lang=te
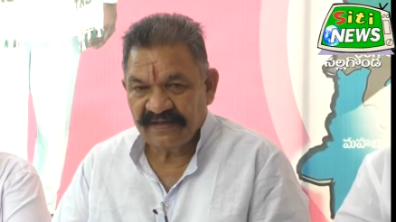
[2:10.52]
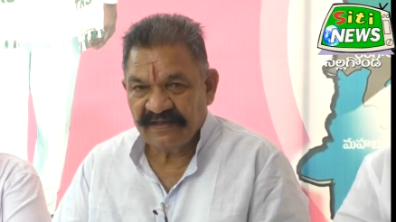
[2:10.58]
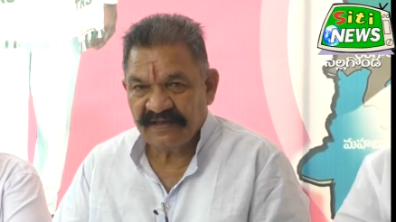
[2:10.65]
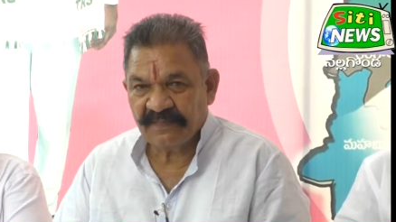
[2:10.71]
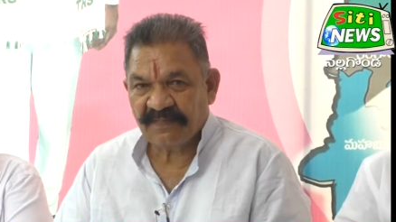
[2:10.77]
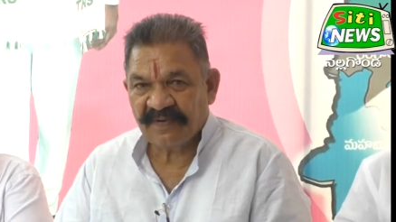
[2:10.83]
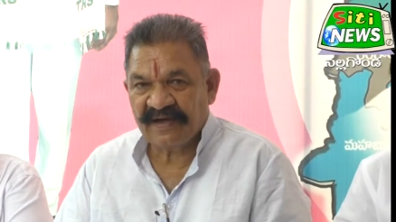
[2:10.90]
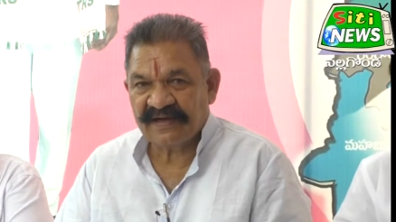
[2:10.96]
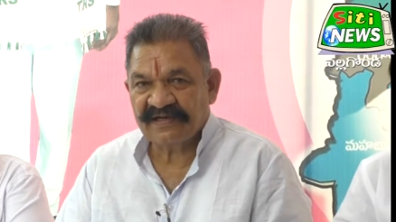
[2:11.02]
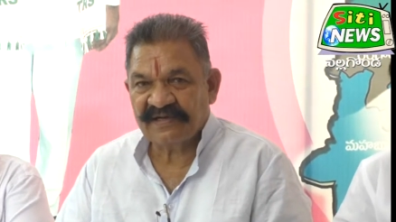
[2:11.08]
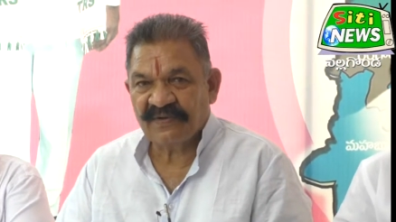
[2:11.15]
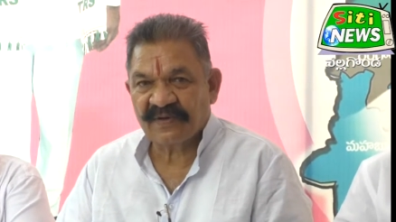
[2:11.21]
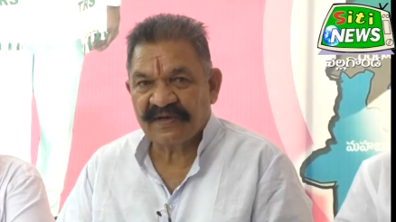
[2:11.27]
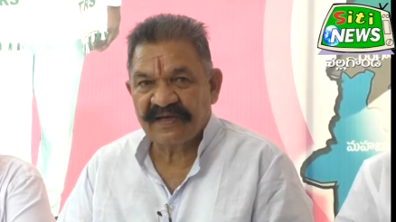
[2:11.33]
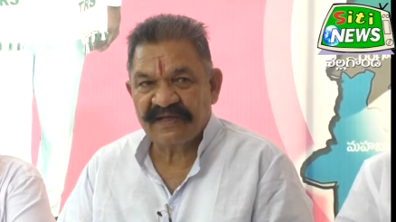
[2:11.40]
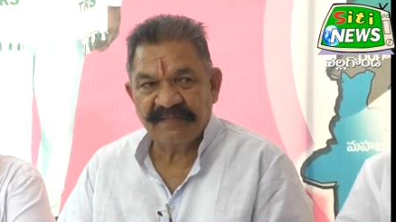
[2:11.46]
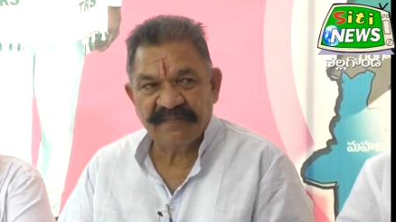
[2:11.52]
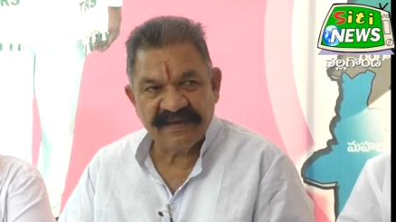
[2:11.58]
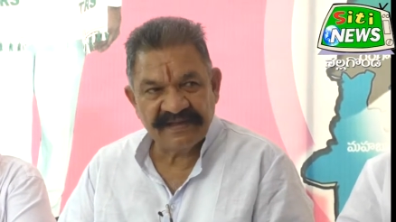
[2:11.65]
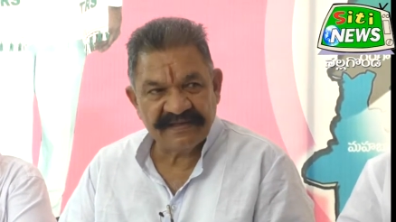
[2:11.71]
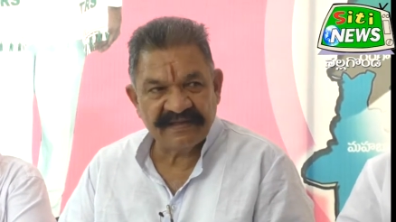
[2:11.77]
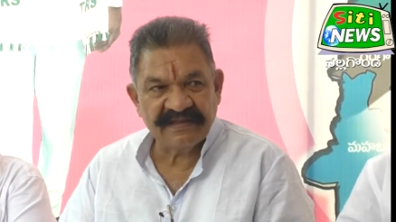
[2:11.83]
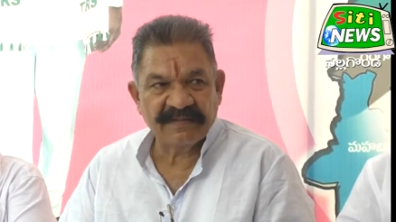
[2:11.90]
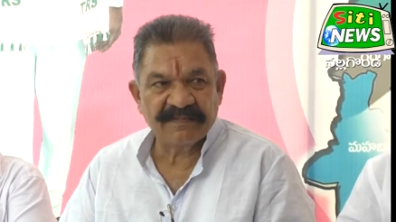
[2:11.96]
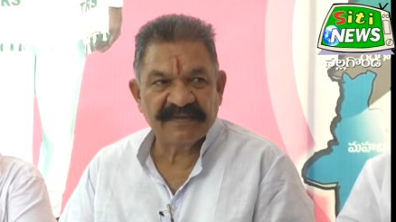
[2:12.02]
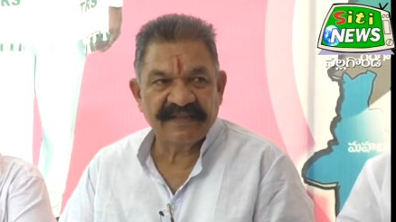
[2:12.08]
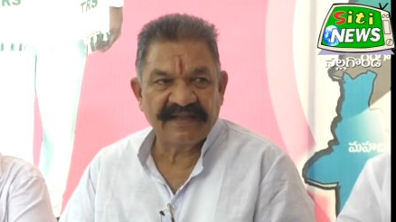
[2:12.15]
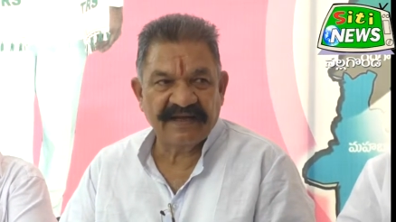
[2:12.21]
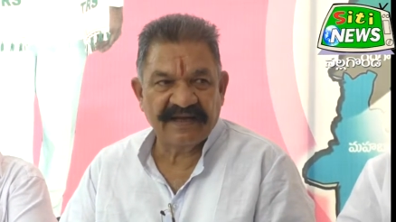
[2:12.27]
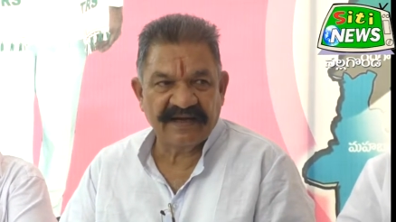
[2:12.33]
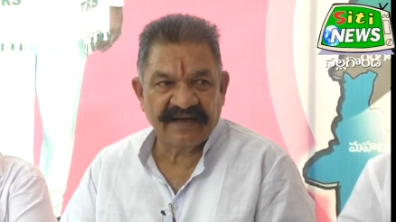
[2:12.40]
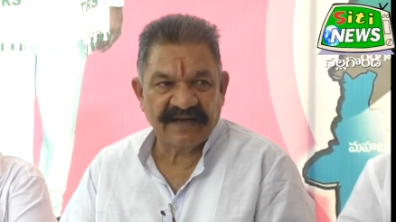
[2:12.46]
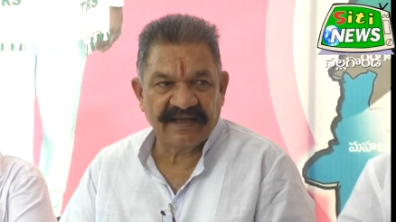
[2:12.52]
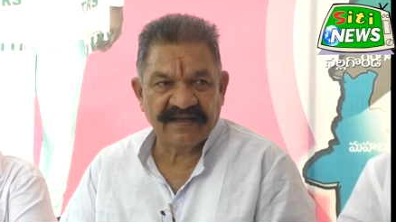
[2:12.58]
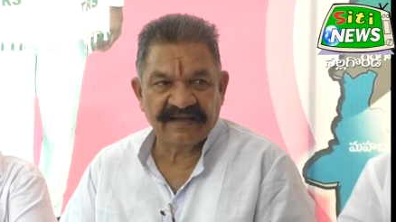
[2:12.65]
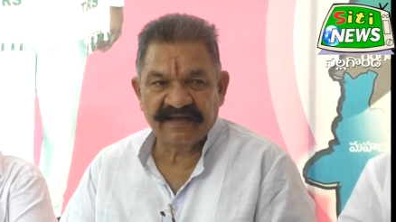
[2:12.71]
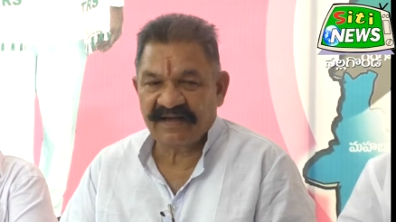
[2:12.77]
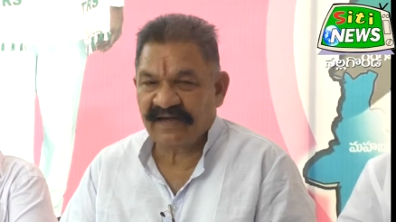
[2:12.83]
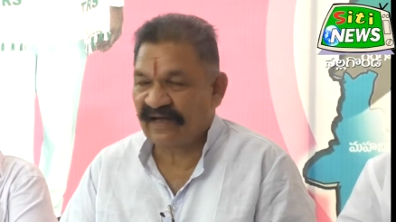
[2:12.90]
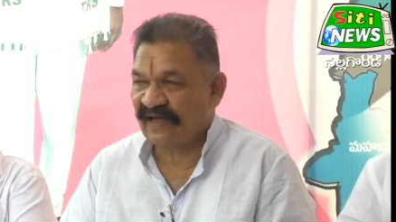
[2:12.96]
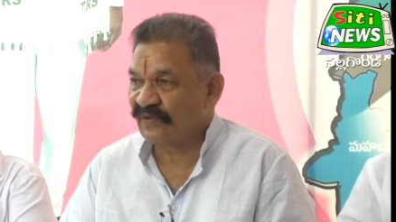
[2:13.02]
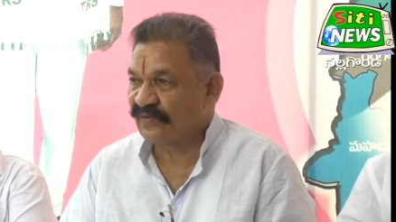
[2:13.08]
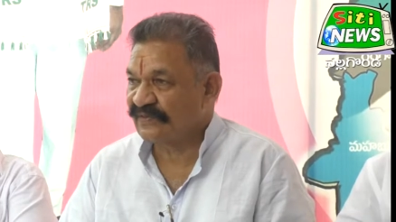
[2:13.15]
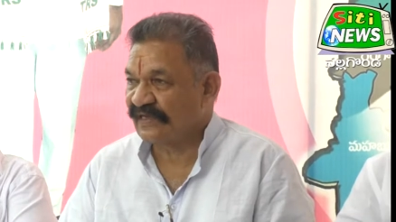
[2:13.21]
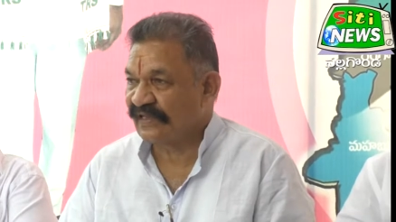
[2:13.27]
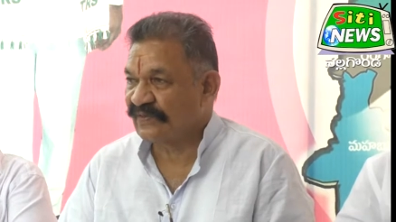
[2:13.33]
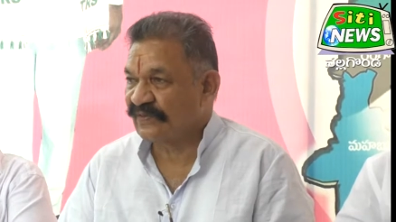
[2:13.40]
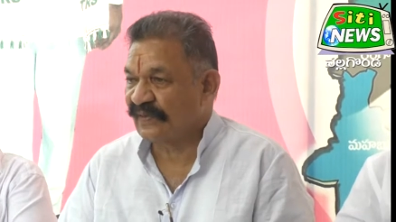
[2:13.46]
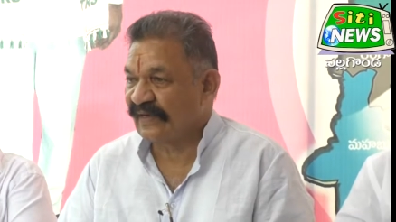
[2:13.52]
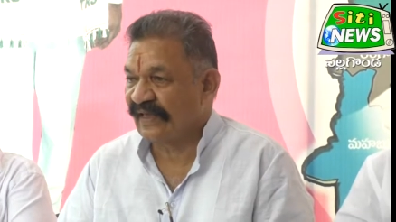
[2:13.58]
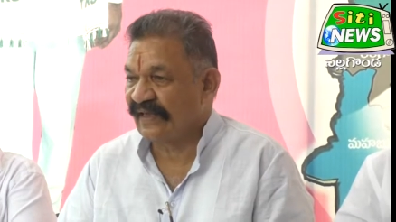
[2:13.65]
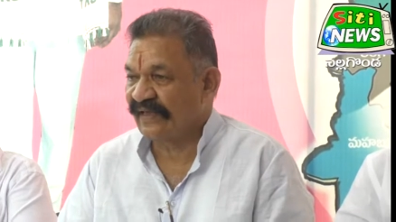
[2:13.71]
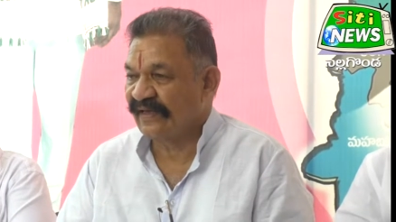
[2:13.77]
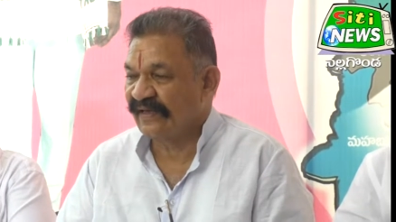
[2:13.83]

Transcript: ఈ పార్టీ యొక్క ఇమేజ్ని దెబ్బతీయాలనే ఆలోచనతోనే